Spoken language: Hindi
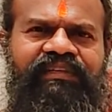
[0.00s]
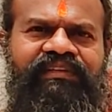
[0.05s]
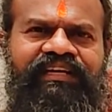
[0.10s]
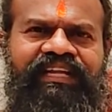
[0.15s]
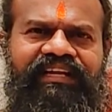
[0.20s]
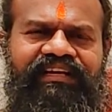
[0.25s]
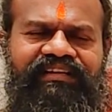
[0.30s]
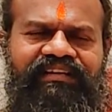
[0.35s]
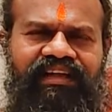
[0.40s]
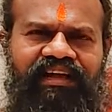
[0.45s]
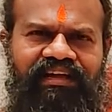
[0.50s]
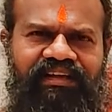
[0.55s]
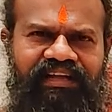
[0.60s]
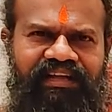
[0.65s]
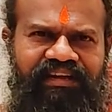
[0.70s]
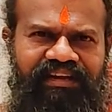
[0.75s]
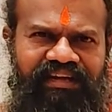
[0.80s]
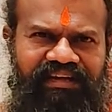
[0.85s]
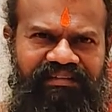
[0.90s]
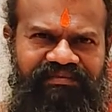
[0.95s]
ठीक ठाक है
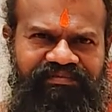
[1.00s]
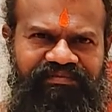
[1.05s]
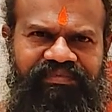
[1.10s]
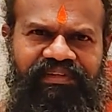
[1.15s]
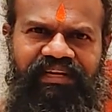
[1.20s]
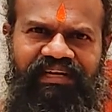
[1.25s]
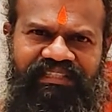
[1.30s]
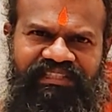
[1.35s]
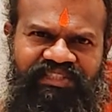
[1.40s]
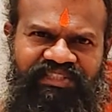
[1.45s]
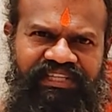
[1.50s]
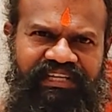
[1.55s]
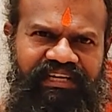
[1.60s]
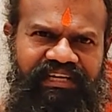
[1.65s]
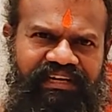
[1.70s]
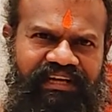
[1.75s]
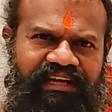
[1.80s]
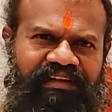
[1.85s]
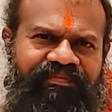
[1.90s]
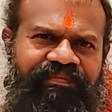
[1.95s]
ना अच्छे हैं
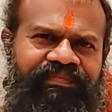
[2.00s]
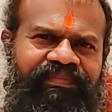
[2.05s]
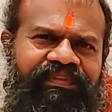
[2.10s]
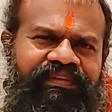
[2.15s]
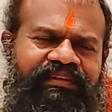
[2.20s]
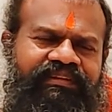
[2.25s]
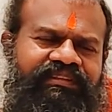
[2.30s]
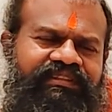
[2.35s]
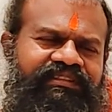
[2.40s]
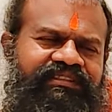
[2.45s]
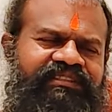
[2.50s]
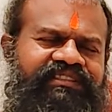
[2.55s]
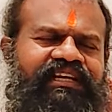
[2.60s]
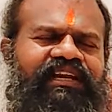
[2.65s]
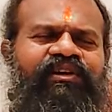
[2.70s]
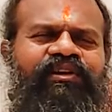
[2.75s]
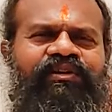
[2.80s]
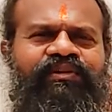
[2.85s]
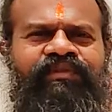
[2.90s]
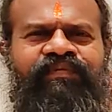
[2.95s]
ना
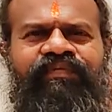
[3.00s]
चलो